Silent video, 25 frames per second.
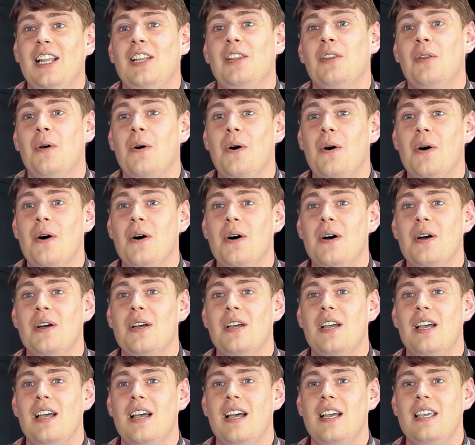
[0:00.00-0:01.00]
Но
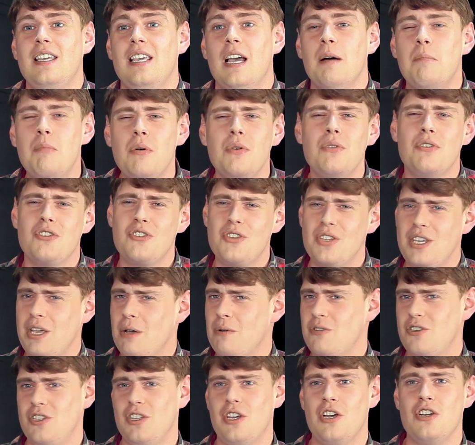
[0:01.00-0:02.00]
я понял, что я
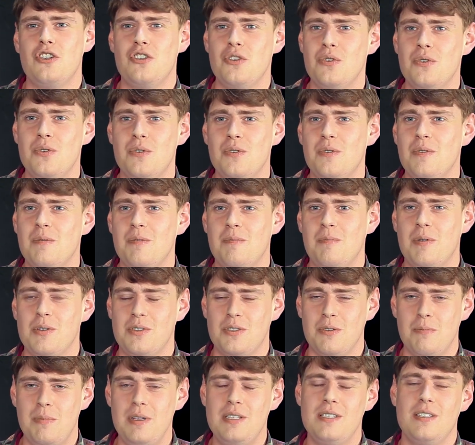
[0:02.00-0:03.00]
очень хочу
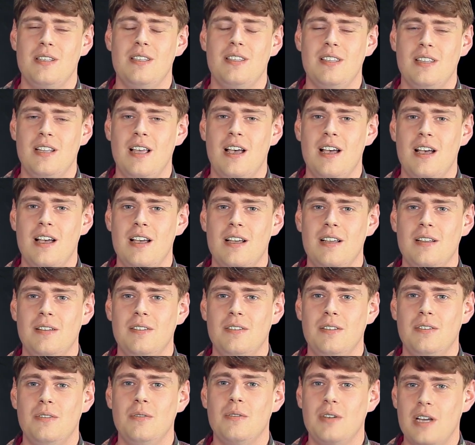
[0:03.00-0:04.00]
поступить на,
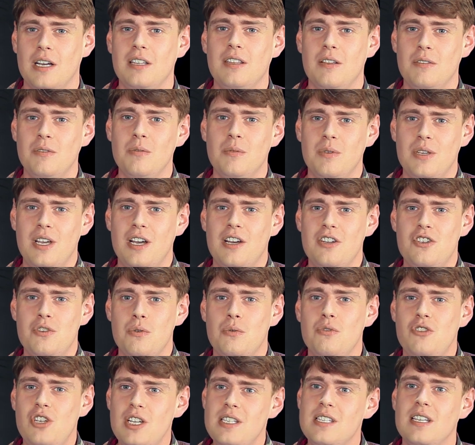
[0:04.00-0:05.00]
ну, как-то, ну, я хочу
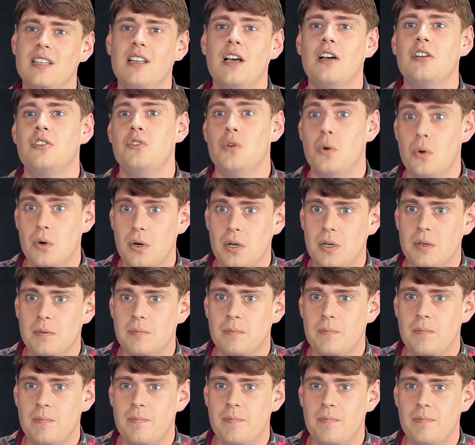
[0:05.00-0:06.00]
учиться на актера.
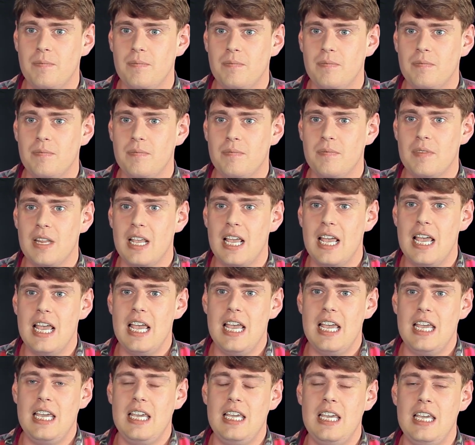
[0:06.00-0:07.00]

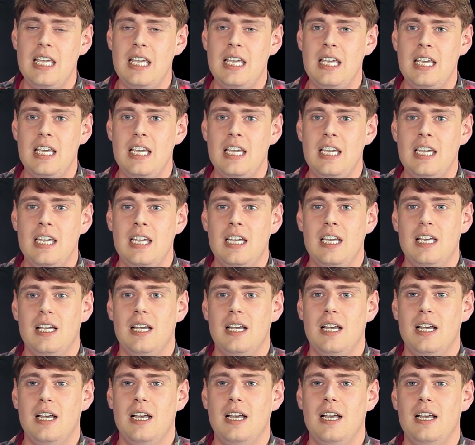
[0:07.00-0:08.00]
И
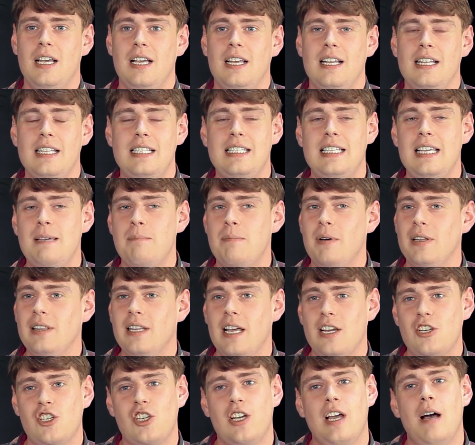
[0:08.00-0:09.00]
типа
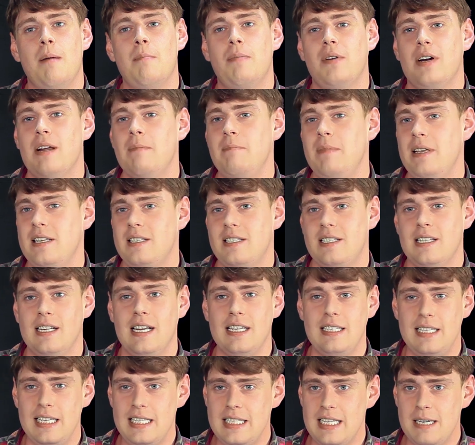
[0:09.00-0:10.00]
наш компромисс с
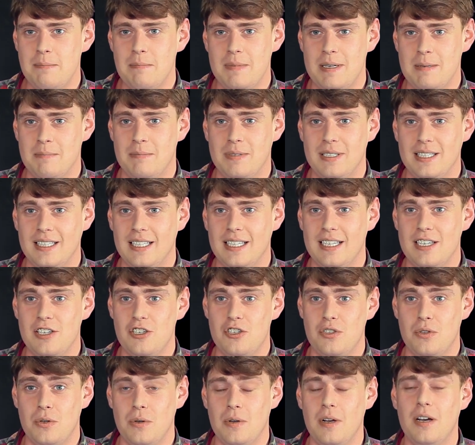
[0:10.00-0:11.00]
родителями было,
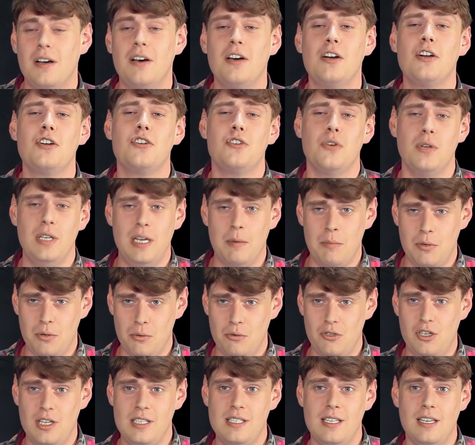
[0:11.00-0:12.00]
что хорошо, я буду
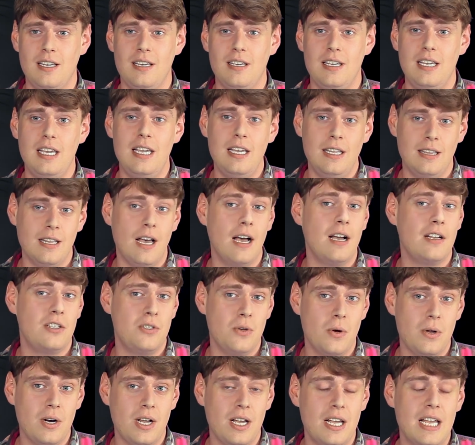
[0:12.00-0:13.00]
учиться и на
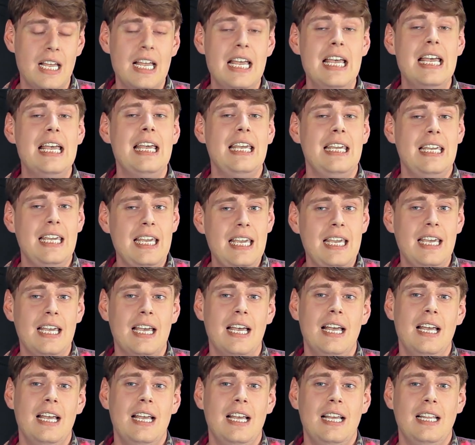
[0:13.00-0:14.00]
актера,
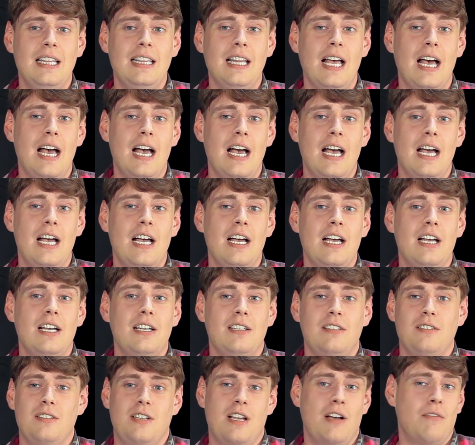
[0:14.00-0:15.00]
и на
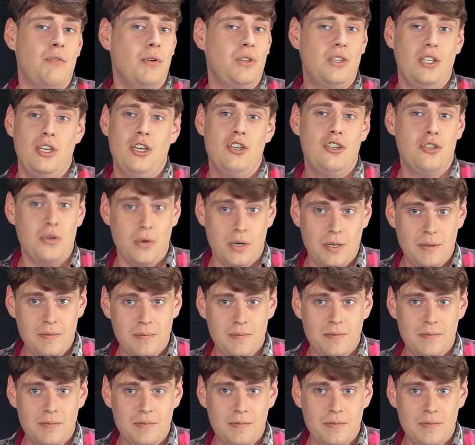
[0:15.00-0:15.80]
кого-то еще.